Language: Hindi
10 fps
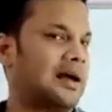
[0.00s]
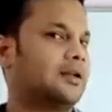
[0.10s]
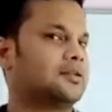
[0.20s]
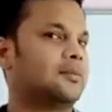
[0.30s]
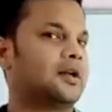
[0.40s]

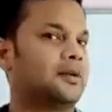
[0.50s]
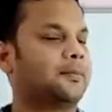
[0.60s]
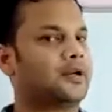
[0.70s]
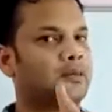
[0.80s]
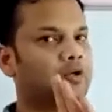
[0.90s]
आज हमारा
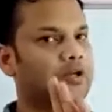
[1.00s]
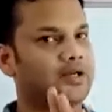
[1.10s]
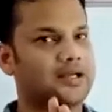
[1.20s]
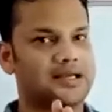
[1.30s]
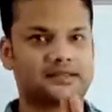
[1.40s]
पैराबोला
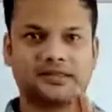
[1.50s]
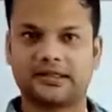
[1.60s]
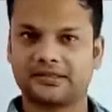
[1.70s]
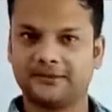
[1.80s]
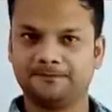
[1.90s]
का लास्ट
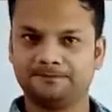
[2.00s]
क्लास है